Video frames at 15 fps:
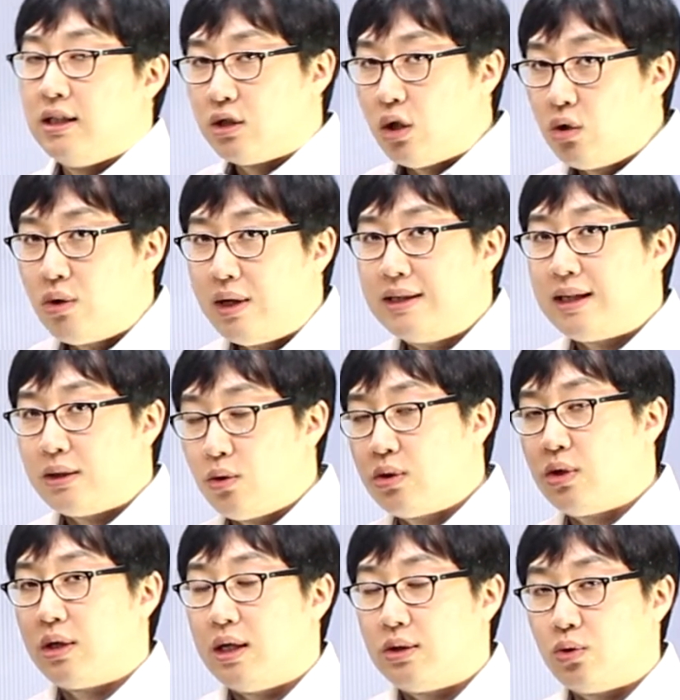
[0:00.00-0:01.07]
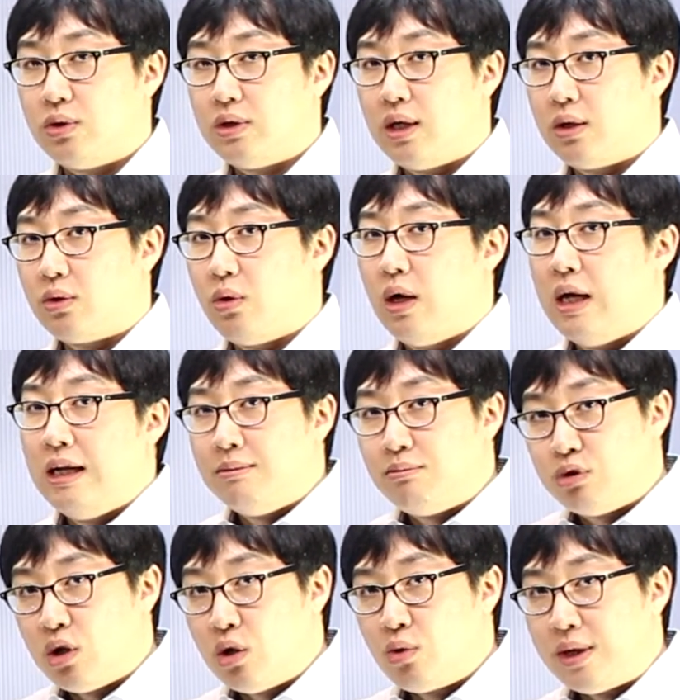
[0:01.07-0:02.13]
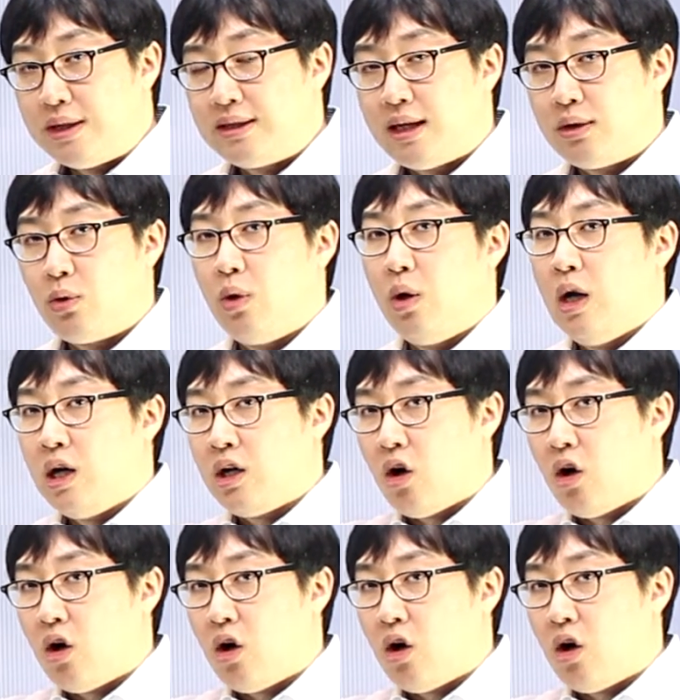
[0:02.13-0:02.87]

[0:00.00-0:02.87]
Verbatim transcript: 정관사도 그렇게 존재하고 부정관사도